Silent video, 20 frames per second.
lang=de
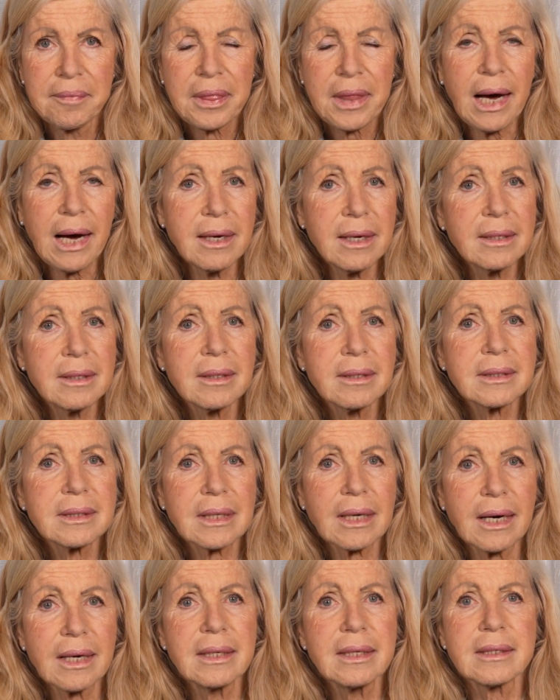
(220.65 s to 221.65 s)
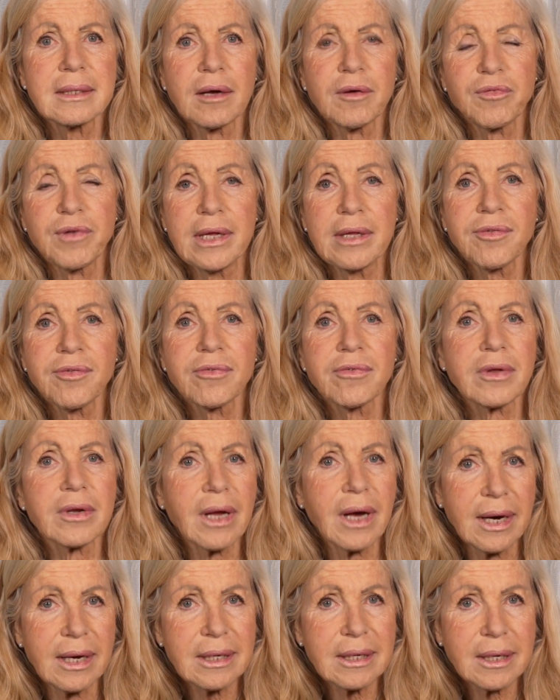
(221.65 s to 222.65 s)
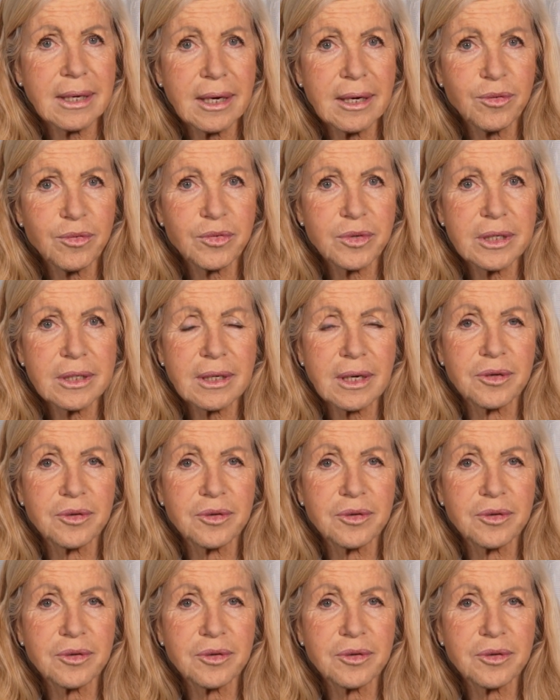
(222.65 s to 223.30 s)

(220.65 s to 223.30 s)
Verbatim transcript: Alle Teile der Pflanzen sind heilkräftig,